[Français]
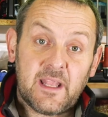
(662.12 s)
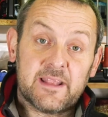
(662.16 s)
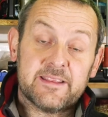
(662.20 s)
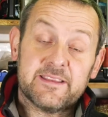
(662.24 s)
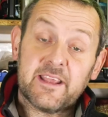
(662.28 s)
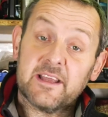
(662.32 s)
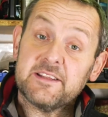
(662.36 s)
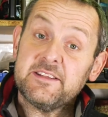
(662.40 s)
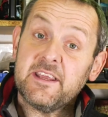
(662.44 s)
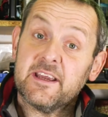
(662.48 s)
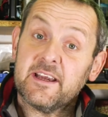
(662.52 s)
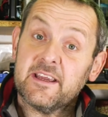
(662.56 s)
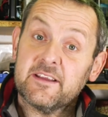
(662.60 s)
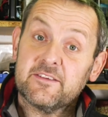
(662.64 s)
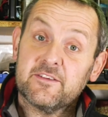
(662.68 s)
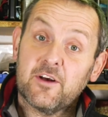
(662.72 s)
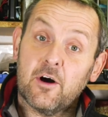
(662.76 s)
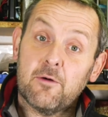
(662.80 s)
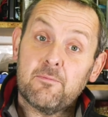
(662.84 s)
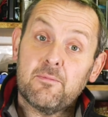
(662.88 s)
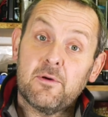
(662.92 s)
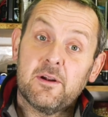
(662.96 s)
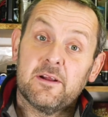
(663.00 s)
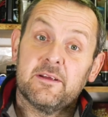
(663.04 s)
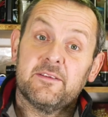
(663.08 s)
dernier
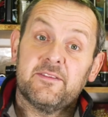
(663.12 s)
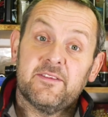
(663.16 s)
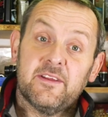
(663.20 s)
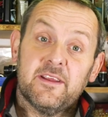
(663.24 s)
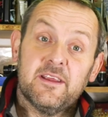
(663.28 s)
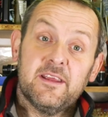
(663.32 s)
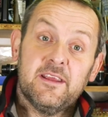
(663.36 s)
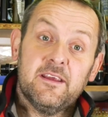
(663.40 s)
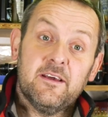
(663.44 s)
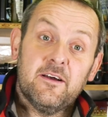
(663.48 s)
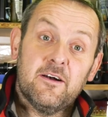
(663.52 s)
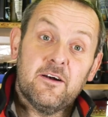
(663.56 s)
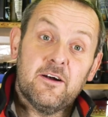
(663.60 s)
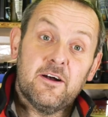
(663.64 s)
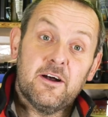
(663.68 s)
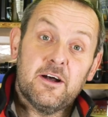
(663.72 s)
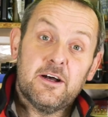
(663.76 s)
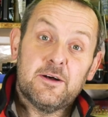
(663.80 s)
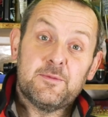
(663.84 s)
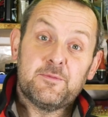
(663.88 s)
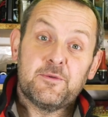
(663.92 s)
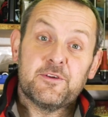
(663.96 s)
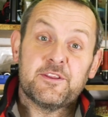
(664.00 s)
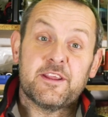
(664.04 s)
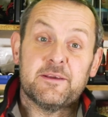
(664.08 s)
exemple, c'est
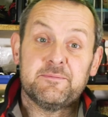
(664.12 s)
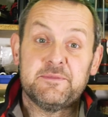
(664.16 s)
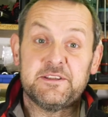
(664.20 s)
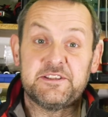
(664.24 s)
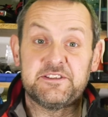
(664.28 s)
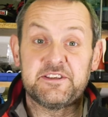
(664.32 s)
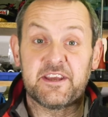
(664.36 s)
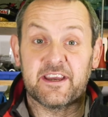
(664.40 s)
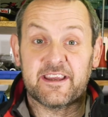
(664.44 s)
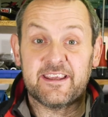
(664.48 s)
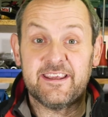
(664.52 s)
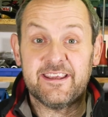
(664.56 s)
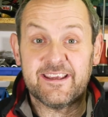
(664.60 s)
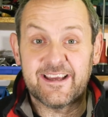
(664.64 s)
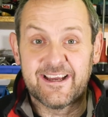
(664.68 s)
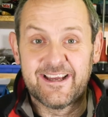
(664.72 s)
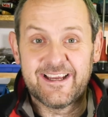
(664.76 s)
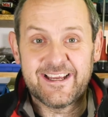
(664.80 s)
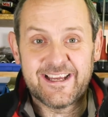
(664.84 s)
mon ami Thierry.